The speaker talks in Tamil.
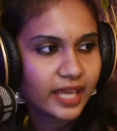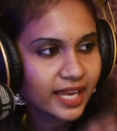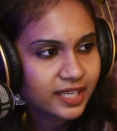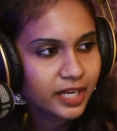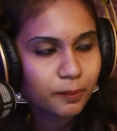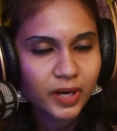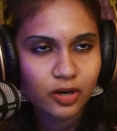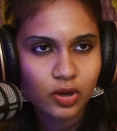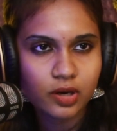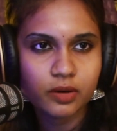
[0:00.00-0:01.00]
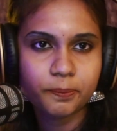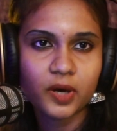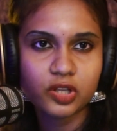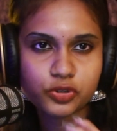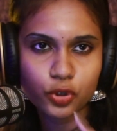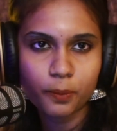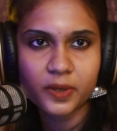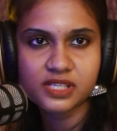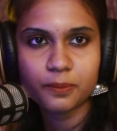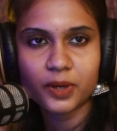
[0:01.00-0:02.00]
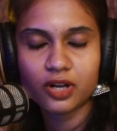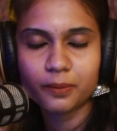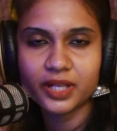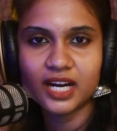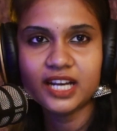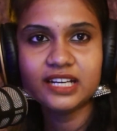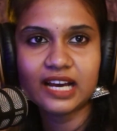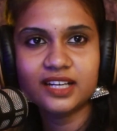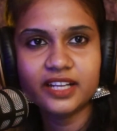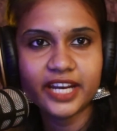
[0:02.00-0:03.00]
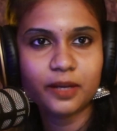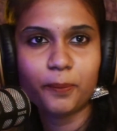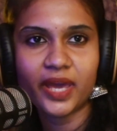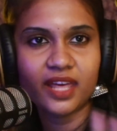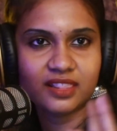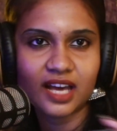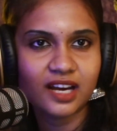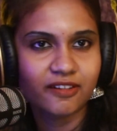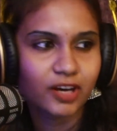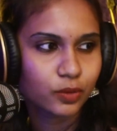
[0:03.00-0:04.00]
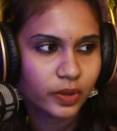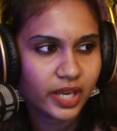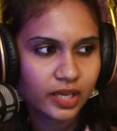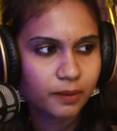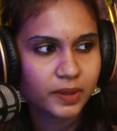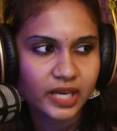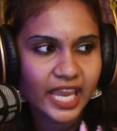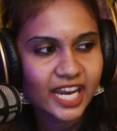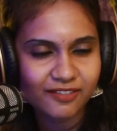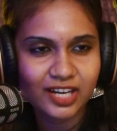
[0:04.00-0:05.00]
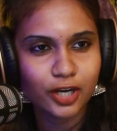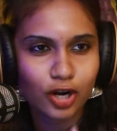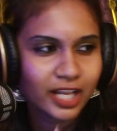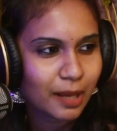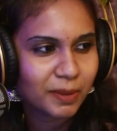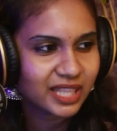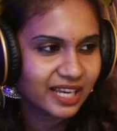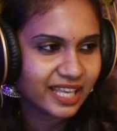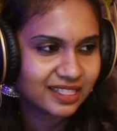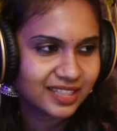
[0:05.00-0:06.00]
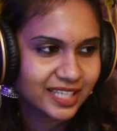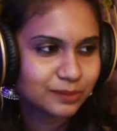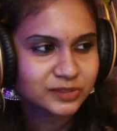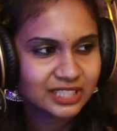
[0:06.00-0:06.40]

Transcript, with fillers: ஆங்கரிங் பண்ணணும் அந்த ஷோ ப்ரெசென்ட் பண்ணணும் அப்படின்னாலே டக்குன்னு என் பேர் தான் அங்கே வரும் இப்போ ஏ லெவல்னோன்னா நம்ம தான் கெத்து